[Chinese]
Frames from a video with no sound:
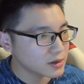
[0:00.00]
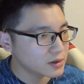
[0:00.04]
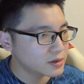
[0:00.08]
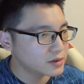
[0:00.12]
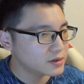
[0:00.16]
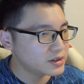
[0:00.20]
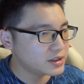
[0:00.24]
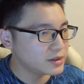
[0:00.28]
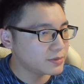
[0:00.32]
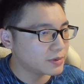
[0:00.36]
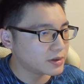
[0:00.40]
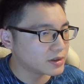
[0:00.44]

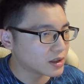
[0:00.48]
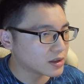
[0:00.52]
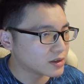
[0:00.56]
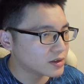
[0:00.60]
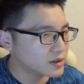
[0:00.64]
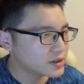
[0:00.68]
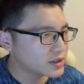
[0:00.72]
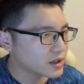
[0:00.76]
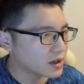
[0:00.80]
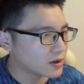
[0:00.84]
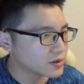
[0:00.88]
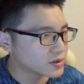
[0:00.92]
基本上是
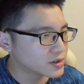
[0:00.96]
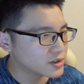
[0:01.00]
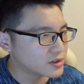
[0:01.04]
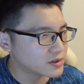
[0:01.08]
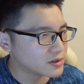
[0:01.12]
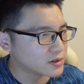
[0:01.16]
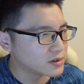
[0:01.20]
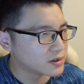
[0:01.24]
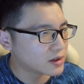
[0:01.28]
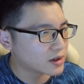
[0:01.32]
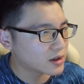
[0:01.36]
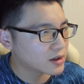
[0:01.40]
消
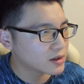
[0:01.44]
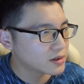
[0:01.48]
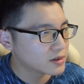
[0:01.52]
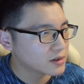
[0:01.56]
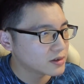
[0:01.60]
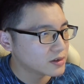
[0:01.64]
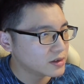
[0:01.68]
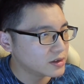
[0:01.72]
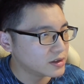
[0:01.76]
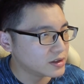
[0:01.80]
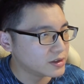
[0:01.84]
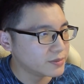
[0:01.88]
失了，
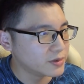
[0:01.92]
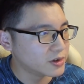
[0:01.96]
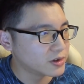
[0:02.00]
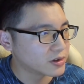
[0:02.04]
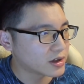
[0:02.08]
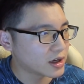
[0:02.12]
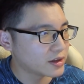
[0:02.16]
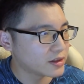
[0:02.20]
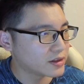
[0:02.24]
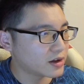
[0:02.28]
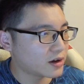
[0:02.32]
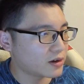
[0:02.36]
已经没有
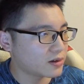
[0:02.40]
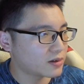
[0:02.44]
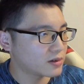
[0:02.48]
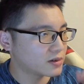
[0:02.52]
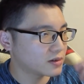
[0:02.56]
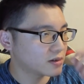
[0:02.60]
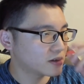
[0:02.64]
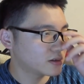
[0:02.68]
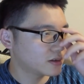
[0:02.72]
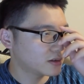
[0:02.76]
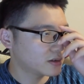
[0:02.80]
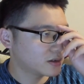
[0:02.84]
看到了，
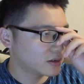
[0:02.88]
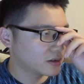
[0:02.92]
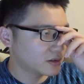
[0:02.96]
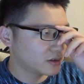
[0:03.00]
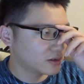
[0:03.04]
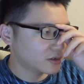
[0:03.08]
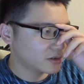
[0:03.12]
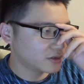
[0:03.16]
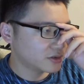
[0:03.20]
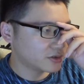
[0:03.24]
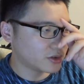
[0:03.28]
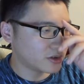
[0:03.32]

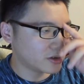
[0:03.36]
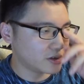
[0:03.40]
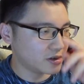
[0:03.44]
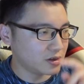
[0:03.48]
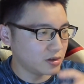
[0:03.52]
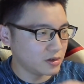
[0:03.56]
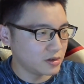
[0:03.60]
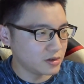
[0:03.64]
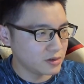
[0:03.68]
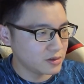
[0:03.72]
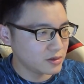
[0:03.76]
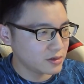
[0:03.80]
所
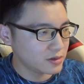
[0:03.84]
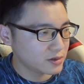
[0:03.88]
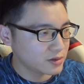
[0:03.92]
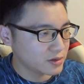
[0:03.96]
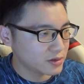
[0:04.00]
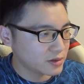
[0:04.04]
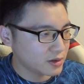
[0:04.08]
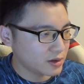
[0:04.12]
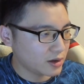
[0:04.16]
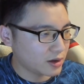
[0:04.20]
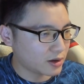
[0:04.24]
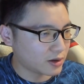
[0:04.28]
以
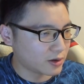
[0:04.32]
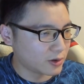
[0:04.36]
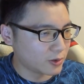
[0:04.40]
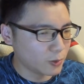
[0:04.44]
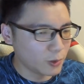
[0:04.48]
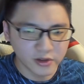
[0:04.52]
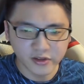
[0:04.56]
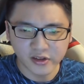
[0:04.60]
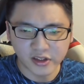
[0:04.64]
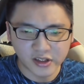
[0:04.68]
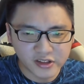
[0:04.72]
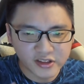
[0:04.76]
呃，
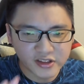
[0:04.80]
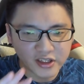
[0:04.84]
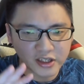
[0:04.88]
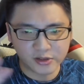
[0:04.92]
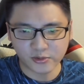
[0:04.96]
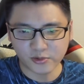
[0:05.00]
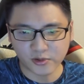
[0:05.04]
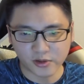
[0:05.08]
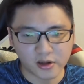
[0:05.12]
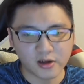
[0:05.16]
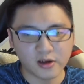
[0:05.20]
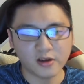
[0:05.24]
问题解
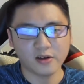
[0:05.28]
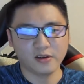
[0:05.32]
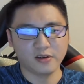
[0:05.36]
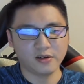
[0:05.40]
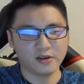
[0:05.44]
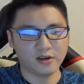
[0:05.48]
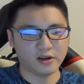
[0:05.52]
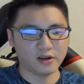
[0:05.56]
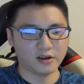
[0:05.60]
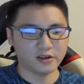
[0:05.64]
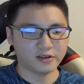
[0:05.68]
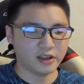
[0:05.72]
决了
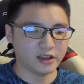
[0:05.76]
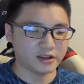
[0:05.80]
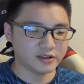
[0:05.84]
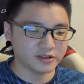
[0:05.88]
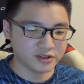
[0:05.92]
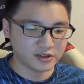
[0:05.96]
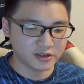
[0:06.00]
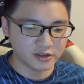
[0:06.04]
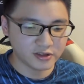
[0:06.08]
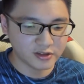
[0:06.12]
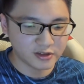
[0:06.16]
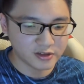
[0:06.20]
啊，但
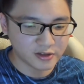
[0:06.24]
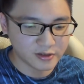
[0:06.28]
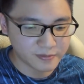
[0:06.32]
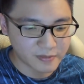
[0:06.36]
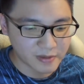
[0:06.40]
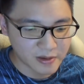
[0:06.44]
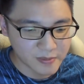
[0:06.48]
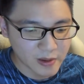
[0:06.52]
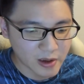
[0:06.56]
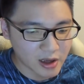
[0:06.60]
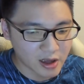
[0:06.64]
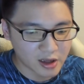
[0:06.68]
是
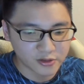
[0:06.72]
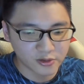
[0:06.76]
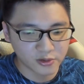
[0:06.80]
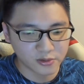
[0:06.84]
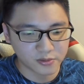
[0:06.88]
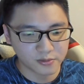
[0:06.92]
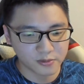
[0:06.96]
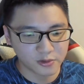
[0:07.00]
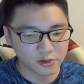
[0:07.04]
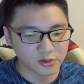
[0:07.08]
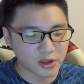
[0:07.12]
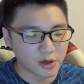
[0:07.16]
没办法用
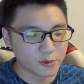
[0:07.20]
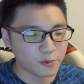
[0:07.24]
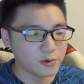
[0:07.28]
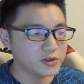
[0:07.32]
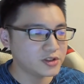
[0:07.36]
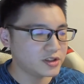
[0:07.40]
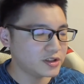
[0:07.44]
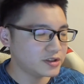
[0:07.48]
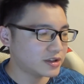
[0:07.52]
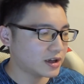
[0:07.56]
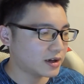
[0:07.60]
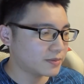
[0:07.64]
用在 Win
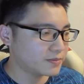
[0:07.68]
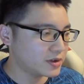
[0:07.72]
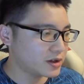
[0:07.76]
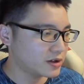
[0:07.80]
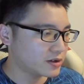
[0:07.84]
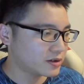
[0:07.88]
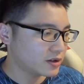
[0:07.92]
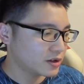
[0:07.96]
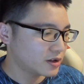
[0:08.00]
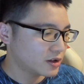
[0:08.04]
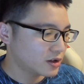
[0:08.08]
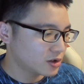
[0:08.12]
机上
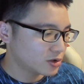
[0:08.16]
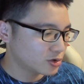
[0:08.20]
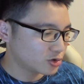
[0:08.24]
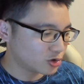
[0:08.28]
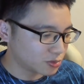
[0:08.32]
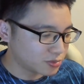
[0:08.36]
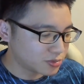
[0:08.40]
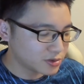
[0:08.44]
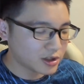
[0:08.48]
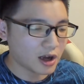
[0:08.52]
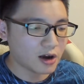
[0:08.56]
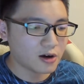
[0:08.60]
面读
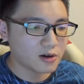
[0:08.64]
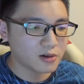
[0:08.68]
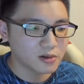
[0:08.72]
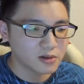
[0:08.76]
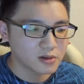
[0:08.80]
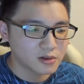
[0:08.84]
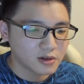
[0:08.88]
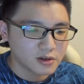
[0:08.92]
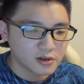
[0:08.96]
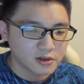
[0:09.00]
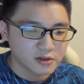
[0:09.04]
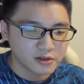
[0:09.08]
不到。
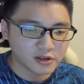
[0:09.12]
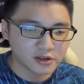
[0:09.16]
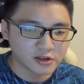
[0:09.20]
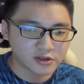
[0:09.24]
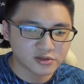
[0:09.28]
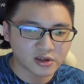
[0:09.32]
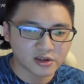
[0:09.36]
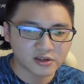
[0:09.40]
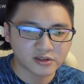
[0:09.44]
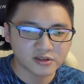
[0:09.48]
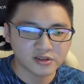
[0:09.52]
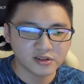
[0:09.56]
那
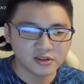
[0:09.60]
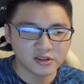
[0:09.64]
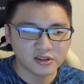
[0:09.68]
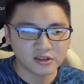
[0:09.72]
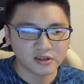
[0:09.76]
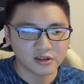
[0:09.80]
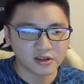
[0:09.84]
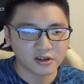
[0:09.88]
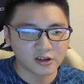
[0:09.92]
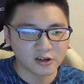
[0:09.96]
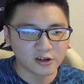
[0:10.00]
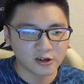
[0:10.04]
算是一
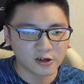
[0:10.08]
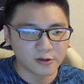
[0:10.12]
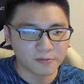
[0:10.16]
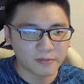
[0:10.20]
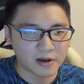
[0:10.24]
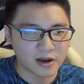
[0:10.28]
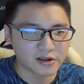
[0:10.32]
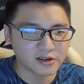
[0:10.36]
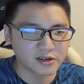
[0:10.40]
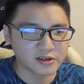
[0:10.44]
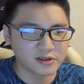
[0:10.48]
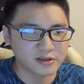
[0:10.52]
个
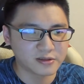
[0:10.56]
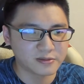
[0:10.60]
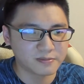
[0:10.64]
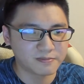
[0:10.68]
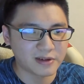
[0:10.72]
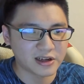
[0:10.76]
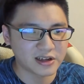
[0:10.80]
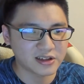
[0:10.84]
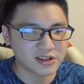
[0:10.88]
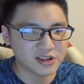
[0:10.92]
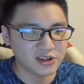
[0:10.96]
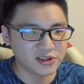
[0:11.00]
蛮
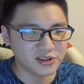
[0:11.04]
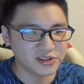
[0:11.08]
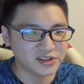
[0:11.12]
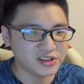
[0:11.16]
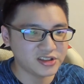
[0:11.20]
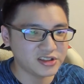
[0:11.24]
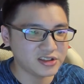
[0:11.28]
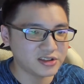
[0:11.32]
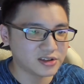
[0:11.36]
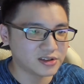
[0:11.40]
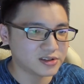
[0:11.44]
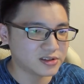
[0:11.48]
蛮可
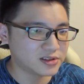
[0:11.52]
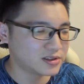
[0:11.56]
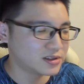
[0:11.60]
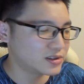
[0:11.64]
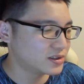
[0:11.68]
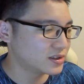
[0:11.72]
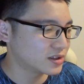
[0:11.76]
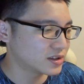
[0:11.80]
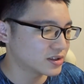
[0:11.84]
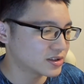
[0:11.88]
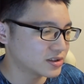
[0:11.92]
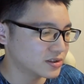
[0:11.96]
惜的
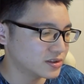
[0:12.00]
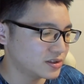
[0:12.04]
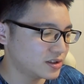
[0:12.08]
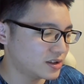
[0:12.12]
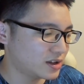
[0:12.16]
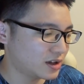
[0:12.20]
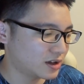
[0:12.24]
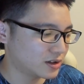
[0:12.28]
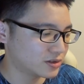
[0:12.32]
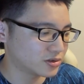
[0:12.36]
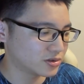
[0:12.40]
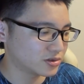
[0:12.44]
一个设定
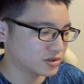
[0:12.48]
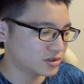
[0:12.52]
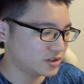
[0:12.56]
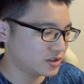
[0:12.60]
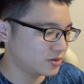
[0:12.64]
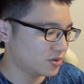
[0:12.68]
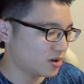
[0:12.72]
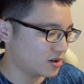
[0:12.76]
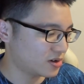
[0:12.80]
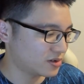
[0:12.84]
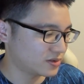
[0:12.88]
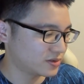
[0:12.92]
啦，就希
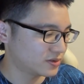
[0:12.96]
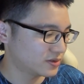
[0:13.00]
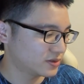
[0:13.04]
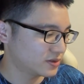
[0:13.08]
望